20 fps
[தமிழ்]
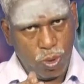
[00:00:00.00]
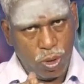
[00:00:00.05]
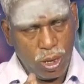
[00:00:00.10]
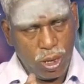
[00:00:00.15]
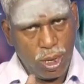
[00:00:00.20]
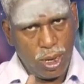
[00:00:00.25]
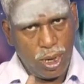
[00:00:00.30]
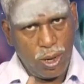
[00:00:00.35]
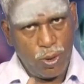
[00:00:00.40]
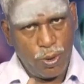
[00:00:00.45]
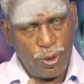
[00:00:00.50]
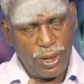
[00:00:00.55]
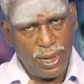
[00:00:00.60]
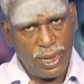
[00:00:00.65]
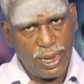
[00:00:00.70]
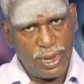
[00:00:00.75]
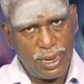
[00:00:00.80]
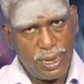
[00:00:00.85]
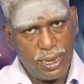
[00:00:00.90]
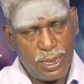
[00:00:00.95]

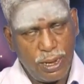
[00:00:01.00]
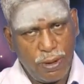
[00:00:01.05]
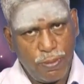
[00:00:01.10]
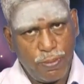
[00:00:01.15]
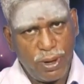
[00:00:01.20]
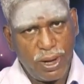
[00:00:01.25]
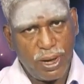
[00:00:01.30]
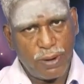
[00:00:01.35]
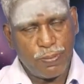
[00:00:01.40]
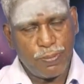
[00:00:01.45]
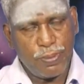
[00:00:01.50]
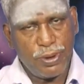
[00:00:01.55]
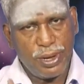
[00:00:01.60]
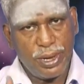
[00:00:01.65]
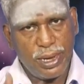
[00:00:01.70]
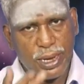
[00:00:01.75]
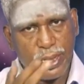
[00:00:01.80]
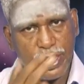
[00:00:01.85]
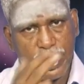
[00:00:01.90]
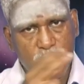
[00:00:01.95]
உங்களுடைய எதிர்பார்ப்பு
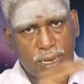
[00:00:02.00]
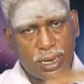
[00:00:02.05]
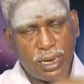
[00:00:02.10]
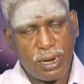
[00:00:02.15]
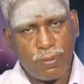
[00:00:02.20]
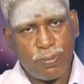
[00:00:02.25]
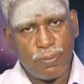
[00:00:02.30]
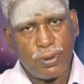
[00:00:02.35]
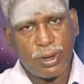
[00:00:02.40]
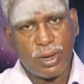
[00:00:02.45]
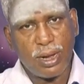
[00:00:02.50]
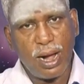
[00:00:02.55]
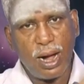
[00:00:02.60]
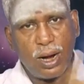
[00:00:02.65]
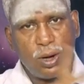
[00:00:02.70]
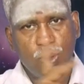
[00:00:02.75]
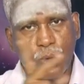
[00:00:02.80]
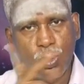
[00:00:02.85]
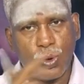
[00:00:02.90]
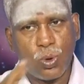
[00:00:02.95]
எதிர்த்தரப்புக்கு
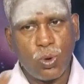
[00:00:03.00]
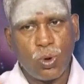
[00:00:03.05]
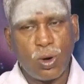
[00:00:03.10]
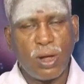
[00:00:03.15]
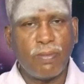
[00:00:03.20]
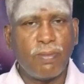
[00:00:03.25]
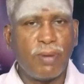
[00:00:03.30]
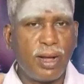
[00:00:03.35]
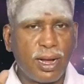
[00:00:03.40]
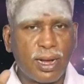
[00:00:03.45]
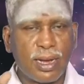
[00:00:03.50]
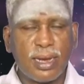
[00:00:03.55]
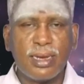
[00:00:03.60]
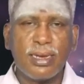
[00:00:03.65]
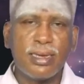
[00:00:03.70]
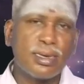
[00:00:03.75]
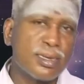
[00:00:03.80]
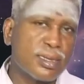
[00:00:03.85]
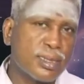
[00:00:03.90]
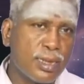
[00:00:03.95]
அனுகூலமாக
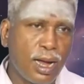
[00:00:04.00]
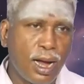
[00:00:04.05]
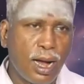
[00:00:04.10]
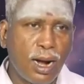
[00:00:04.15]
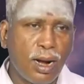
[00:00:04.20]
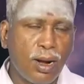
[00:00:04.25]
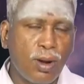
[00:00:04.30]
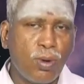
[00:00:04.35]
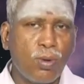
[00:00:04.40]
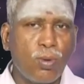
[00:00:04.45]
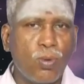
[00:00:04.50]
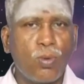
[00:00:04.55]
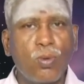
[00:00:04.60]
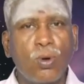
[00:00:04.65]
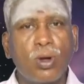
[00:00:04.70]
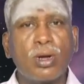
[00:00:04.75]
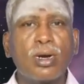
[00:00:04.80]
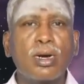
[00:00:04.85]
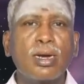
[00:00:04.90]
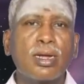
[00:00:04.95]
இருந்தால்
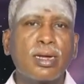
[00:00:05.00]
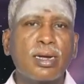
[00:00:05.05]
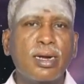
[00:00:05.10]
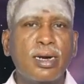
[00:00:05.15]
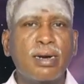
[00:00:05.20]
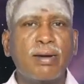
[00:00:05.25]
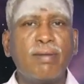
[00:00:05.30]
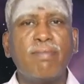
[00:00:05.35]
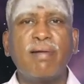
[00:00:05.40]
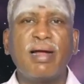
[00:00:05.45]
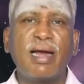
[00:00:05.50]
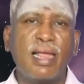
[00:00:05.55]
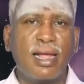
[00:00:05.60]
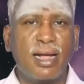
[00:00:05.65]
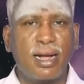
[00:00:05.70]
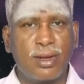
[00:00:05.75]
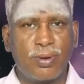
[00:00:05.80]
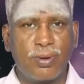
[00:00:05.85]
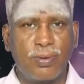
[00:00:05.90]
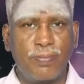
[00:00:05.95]
உங்களுக்கு
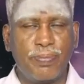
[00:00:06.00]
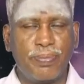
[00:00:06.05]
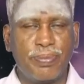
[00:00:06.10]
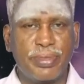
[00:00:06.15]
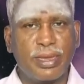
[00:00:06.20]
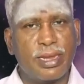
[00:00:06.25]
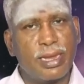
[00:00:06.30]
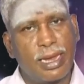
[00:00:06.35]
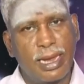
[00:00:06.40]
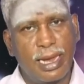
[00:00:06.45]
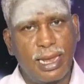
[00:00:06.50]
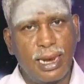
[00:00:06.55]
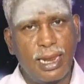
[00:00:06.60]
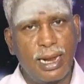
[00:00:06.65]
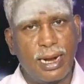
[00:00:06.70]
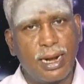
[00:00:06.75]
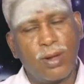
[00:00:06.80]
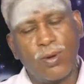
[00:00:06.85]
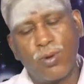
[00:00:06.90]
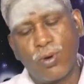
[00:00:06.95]
வேலையாகும்
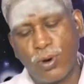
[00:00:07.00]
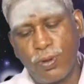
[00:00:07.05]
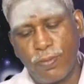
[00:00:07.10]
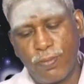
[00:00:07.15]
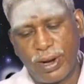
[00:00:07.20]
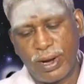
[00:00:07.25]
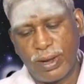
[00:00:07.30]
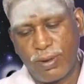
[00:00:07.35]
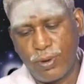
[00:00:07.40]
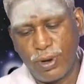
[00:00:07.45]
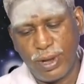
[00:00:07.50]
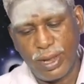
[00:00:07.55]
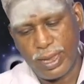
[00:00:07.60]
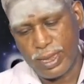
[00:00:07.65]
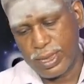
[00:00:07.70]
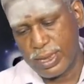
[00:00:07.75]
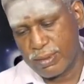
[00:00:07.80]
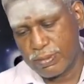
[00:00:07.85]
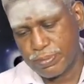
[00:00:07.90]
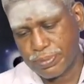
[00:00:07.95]
இல்லைன்னா ஒன்றும் பண்ண
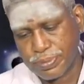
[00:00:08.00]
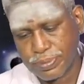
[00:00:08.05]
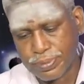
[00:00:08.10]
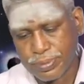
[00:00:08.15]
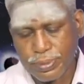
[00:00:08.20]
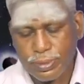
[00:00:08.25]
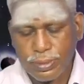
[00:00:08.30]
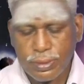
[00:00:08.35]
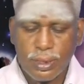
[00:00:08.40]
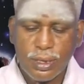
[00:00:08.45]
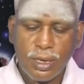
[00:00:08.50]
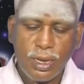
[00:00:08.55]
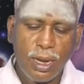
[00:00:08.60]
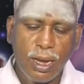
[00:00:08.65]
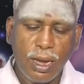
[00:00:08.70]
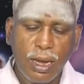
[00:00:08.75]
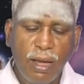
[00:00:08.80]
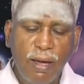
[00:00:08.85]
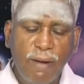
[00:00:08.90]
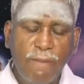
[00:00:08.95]
முடியாது
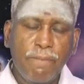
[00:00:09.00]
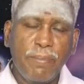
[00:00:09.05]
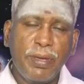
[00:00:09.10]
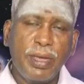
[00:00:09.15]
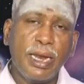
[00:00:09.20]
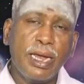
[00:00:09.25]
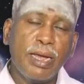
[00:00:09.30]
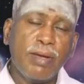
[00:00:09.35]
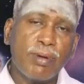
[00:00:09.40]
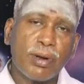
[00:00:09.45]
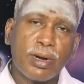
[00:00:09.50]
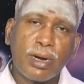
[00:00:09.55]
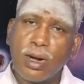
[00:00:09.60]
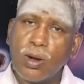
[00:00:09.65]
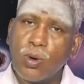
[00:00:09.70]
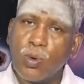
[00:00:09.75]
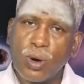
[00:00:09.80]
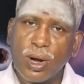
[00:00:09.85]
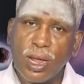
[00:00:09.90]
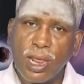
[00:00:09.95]

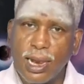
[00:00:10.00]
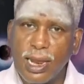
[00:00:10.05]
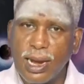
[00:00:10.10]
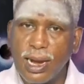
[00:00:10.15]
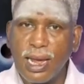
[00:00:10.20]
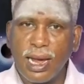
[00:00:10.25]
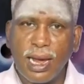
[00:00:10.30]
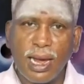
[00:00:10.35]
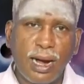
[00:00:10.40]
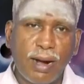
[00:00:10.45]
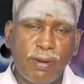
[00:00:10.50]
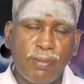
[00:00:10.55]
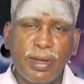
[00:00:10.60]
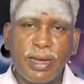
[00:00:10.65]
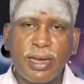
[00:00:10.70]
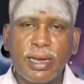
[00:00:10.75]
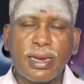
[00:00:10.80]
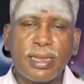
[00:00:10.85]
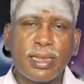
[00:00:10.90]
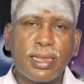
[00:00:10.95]
பெரியவர்கள் உடல்நிலை
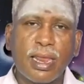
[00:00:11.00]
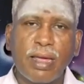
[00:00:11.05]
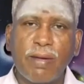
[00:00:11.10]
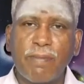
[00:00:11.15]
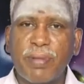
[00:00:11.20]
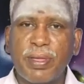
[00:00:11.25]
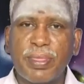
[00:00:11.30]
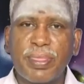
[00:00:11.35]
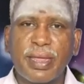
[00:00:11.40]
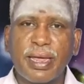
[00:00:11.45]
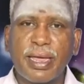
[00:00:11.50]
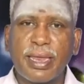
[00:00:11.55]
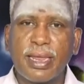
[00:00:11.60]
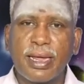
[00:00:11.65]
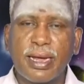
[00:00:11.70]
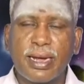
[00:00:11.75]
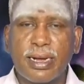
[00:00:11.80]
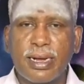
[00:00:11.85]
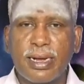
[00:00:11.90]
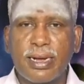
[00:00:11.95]
அப்படிங்கிறதுலாம்
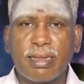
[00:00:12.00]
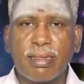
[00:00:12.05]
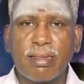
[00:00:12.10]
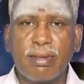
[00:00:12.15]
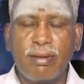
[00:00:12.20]
பார்த்தீங்கன்னாக்கா